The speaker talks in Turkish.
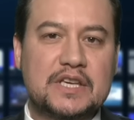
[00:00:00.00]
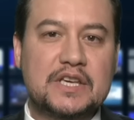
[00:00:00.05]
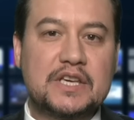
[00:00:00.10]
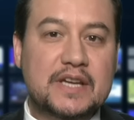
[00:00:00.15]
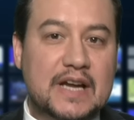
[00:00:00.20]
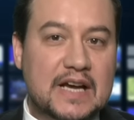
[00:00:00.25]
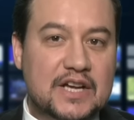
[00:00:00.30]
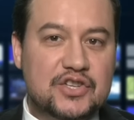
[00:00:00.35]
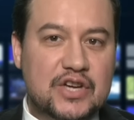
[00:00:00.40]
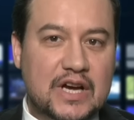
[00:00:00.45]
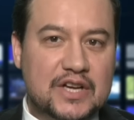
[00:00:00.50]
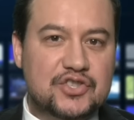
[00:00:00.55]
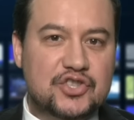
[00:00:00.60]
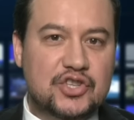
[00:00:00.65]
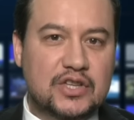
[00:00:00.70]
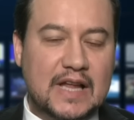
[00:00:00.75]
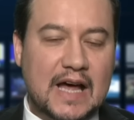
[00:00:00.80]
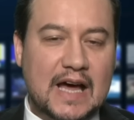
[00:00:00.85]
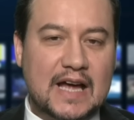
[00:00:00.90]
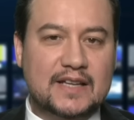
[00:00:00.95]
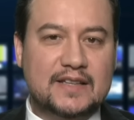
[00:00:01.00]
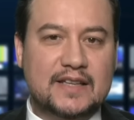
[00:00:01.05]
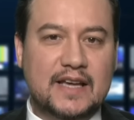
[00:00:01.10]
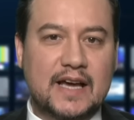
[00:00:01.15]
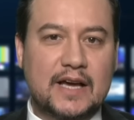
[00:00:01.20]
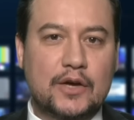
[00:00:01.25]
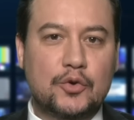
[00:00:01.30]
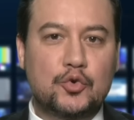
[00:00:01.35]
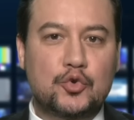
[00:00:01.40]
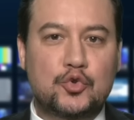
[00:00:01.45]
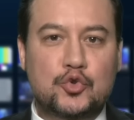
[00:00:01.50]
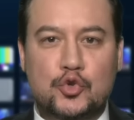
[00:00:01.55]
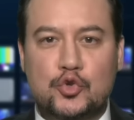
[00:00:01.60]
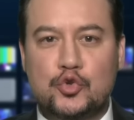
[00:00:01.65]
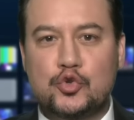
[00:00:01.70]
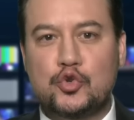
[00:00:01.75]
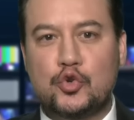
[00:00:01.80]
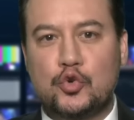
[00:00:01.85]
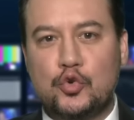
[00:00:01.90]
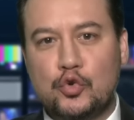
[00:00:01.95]
İhracatçılar da 3.
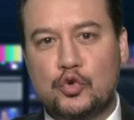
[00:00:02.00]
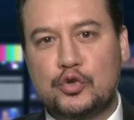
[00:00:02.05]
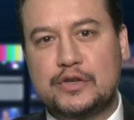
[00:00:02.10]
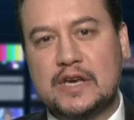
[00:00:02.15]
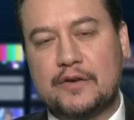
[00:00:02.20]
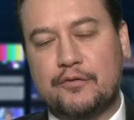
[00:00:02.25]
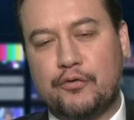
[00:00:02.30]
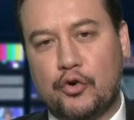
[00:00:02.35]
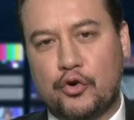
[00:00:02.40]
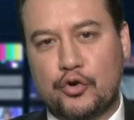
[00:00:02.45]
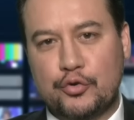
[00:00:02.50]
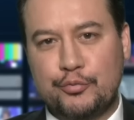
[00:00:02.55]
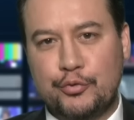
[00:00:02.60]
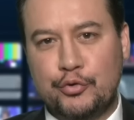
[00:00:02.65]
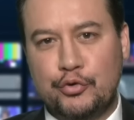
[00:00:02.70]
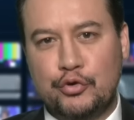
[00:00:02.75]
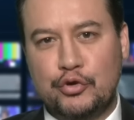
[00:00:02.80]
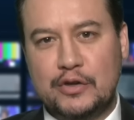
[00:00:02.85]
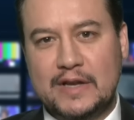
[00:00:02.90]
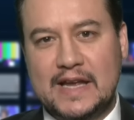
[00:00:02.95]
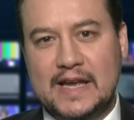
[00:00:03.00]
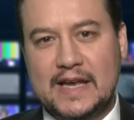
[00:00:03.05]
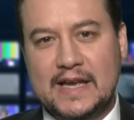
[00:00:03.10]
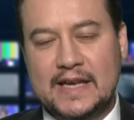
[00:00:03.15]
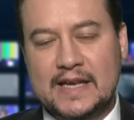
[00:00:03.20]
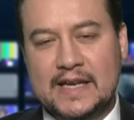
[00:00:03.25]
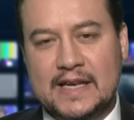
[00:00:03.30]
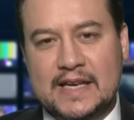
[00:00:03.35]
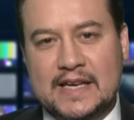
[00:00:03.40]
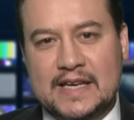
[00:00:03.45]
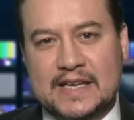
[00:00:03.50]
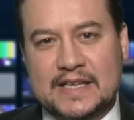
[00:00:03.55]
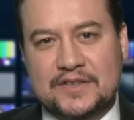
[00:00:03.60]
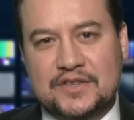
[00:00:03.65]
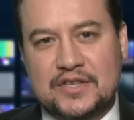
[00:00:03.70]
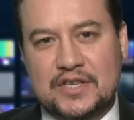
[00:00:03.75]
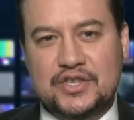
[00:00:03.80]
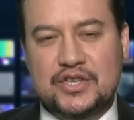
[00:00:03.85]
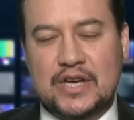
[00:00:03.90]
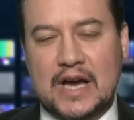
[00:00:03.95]
ülke formülüyle
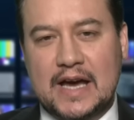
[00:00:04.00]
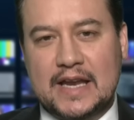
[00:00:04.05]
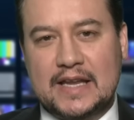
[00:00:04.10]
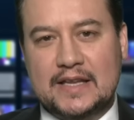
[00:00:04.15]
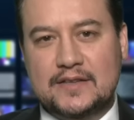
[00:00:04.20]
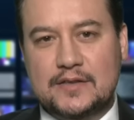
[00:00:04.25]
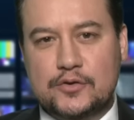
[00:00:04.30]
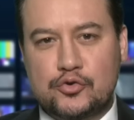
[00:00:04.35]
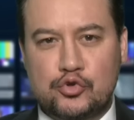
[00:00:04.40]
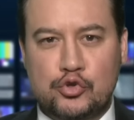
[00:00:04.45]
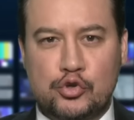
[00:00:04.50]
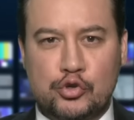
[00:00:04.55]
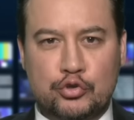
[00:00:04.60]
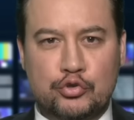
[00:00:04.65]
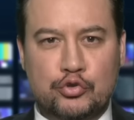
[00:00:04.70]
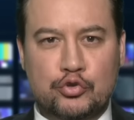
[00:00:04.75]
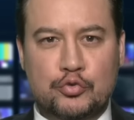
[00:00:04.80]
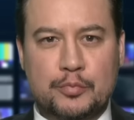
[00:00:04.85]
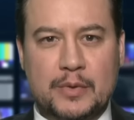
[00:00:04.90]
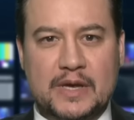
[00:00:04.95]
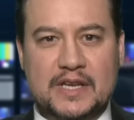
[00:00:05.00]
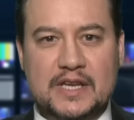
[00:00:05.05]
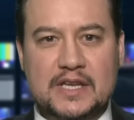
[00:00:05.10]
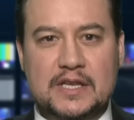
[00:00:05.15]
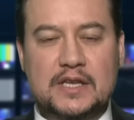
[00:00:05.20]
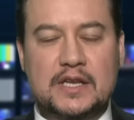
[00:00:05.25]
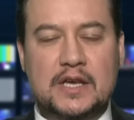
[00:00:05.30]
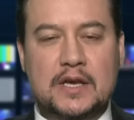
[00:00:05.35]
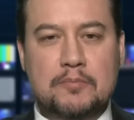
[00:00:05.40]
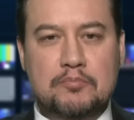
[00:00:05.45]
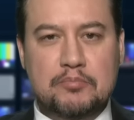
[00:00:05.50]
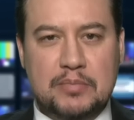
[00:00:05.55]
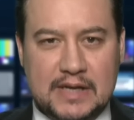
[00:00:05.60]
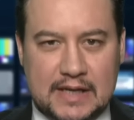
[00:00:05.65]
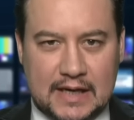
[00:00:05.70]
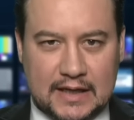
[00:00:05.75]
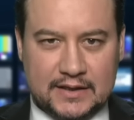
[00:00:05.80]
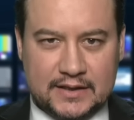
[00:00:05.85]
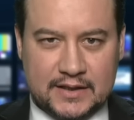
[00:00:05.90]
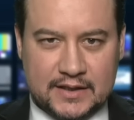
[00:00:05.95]
ticareti sürdürmenin
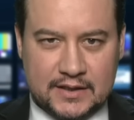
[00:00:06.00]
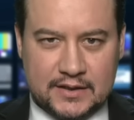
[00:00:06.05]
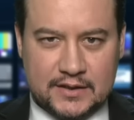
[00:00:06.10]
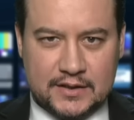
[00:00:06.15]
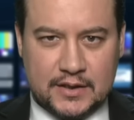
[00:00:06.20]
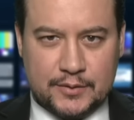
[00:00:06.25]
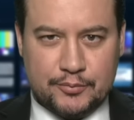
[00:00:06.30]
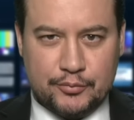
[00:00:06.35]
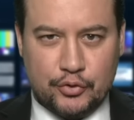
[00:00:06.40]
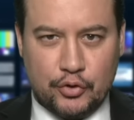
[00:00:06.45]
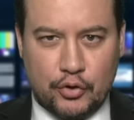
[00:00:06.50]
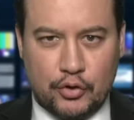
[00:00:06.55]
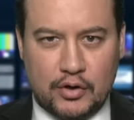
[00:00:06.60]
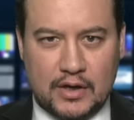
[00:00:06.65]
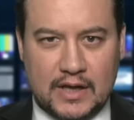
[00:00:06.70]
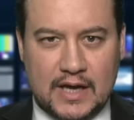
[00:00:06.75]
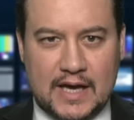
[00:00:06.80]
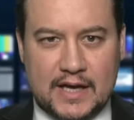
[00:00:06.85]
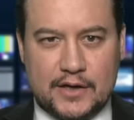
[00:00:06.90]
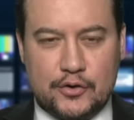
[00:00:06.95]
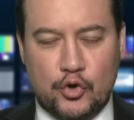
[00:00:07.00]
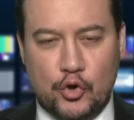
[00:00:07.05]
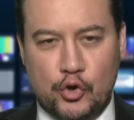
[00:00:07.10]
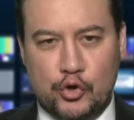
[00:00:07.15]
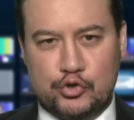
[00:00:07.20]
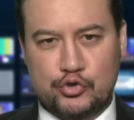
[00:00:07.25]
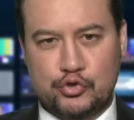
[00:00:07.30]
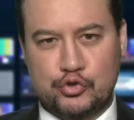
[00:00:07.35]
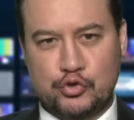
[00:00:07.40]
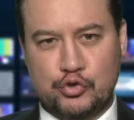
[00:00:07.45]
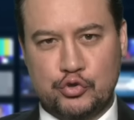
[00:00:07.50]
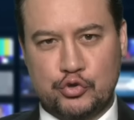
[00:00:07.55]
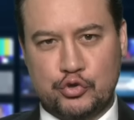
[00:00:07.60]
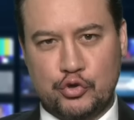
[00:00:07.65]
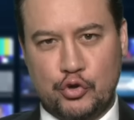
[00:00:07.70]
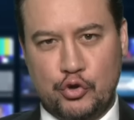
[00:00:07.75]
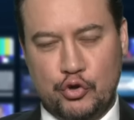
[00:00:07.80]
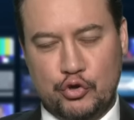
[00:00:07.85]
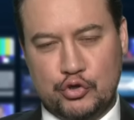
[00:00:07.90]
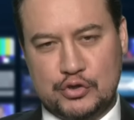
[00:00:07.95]
planlarını yapıyorlar. Özgür
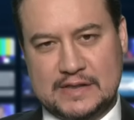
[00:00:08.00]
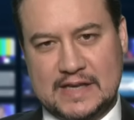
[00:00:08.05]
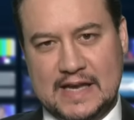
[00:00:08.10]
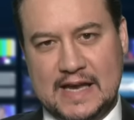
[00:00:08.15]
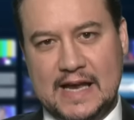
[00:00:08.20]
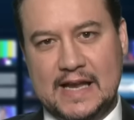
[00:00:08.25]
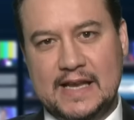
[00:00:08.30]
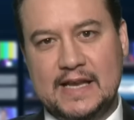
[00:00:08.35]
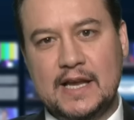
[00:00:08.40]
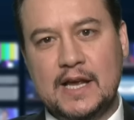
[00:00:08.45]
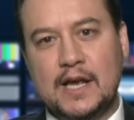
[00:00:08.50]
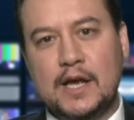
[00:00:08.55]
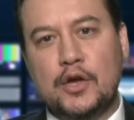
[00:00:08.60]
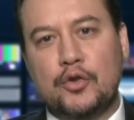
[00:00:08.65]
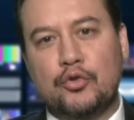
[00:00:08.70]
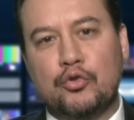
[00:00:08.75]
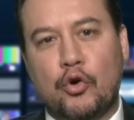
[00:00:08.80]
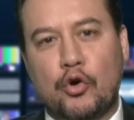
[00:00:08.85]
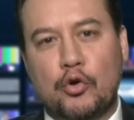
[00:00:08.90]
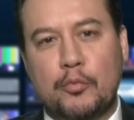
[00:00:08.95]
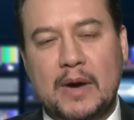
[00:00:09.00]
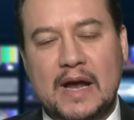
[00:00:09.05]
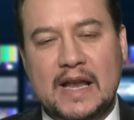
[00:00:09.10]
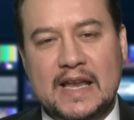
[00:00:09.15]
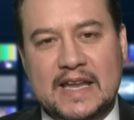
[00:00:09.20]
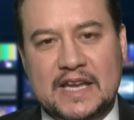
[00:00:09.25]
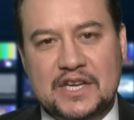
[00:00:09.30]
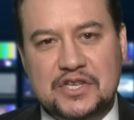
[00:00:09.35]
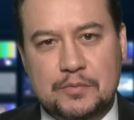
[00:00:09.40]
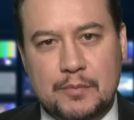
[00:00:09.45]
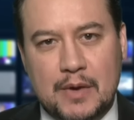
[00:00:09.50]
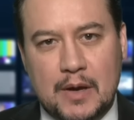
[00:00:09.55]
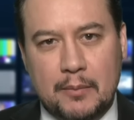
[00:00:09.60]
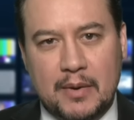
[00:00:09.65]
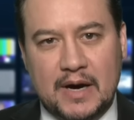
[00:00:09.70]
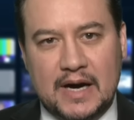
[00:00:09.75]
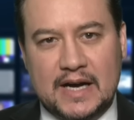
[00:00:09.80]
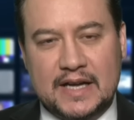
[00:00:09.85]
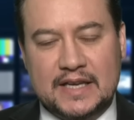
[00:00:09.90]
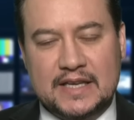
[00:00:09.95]
Özel normalleşme
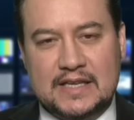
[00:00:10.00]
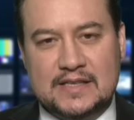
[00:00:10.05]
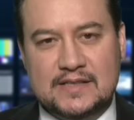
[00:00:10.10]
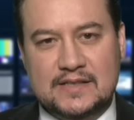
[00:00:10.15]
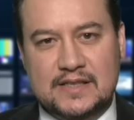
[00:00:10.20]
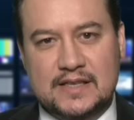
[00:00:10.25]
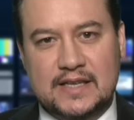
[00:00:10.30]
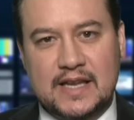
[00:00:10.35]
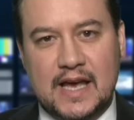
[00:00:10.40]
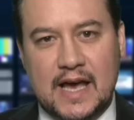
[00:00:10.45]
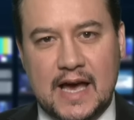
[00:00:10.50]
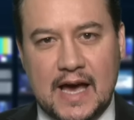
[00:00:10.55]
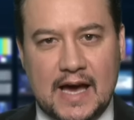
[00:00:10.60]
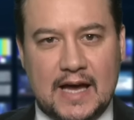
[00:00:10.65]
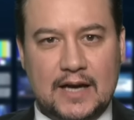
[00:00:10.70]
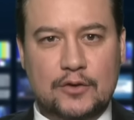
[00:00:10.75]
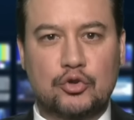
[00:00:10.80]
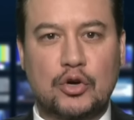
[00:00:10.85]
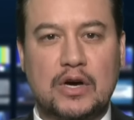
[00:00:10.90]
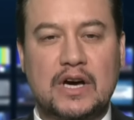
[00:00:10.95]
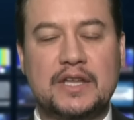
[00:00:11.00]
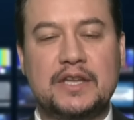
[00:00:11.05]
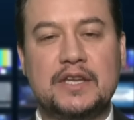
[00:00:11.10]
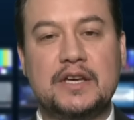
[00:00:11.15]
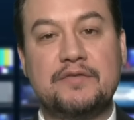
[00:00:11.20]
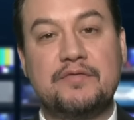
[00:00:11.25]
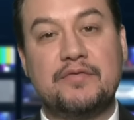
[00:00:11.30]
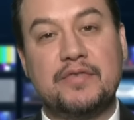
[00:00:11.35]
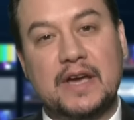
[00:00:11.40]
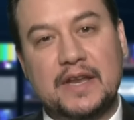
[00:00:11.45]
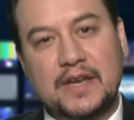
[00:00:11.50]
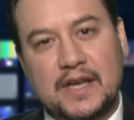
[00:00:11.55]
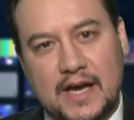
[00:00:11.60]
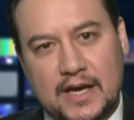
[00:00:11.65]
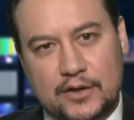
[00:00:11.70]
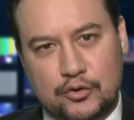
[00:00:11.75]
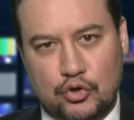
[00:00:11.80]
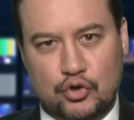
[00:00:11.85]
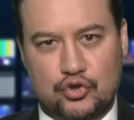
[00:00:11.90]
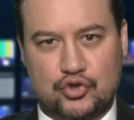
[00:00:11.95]
bahanesiyle Erdoğan'ı
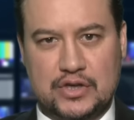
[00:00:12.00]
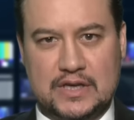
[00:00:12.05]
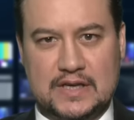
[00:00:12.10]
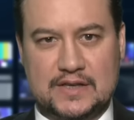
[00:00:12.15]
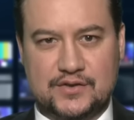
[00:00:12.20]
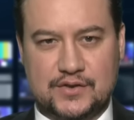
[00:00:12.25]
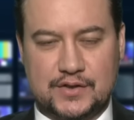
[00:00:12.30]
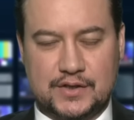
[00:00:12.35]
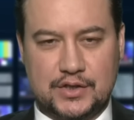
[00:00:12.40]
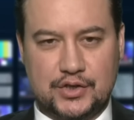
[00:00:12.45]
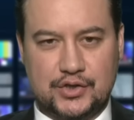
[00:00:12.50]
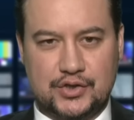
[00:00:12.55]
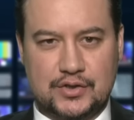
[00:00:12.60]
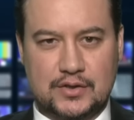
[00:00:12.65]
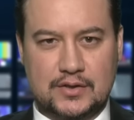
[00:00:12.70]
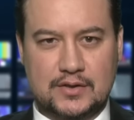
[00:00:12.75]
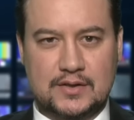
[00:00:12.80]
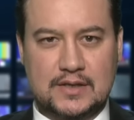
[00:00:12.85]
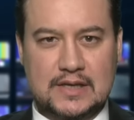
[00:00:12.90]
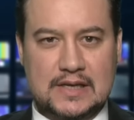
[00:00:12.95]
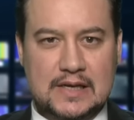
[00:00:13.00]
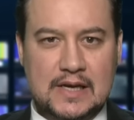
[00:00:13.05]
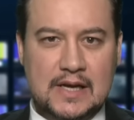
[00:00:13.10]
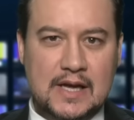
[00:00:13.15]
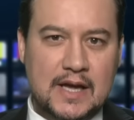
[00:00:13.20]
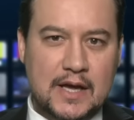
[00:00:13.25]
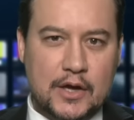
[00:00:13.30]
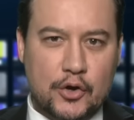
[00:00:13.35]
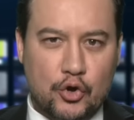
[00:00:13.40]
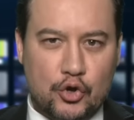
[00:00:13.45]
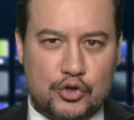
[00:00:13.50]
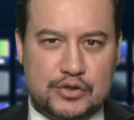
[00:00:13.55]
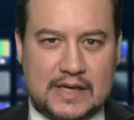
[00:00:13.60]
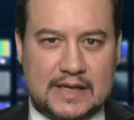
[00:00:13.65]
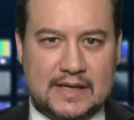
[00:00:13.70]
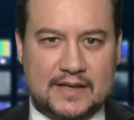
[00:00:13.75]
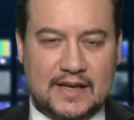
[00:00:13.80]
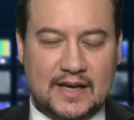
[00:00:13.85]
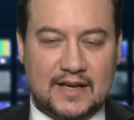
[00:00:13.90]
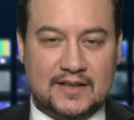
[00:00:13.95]
fena köşeye sıkıştırdı.
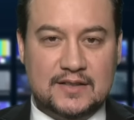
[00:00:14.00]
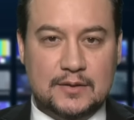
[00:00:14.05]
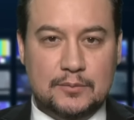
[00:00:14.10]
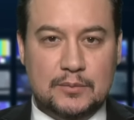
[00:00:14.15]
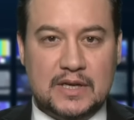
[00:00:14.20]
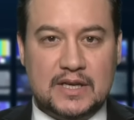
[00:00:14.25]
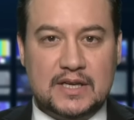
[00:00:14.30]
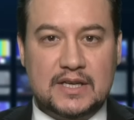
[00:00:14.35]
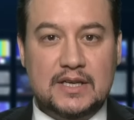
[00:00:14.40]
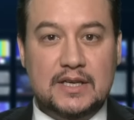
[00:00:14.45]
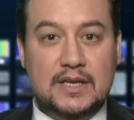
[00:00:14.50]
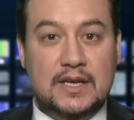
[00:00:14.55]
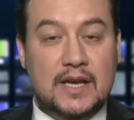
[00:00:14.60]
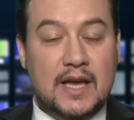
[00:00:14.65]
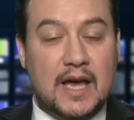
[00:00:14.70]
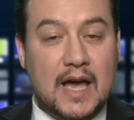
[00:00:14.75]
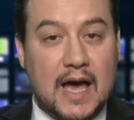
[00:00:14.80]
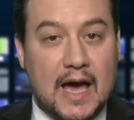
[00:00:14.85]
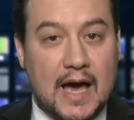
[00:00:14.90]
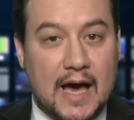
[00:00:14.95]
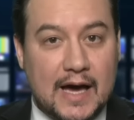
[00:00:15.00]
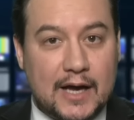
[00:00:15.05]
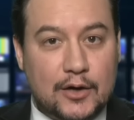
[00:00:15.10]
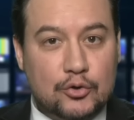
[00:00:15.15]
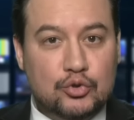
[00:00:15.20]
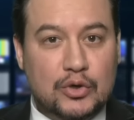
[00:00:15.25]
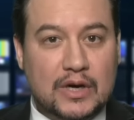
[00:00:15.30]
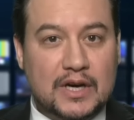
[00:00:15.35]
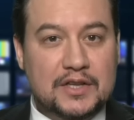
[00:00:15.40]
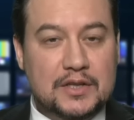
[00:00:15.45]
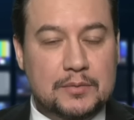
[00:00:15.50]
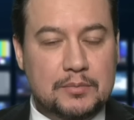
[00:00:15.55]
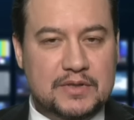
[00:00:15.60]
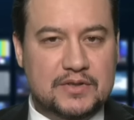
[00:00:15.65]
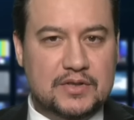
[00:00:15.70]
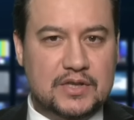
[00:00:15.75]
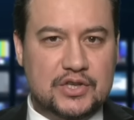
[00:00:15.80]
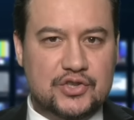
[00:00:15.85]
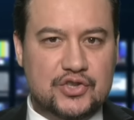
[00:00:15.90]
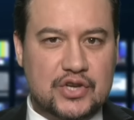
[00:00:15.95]
Özel'in adımları Erdoğan'ı
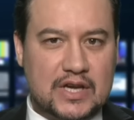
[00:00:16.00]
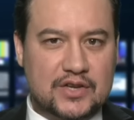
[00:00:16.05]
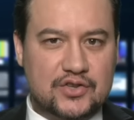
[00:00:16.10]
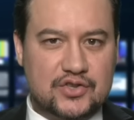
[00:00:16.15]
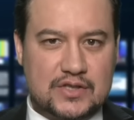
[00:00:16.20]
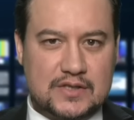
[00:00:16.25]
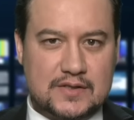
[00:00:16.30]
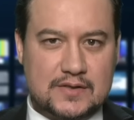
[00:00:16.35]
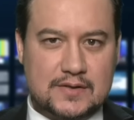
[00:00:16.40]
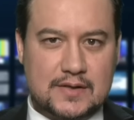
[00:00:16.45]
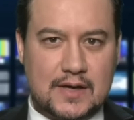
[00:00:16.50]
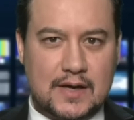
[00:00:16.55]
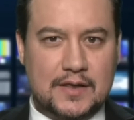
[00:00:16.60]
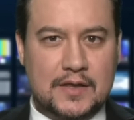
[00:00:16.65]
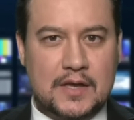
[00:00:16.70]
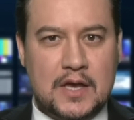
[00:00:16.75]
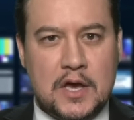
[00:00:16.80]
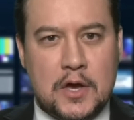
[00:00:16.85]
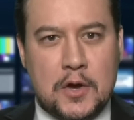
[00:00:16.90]
bitirecek cinsten.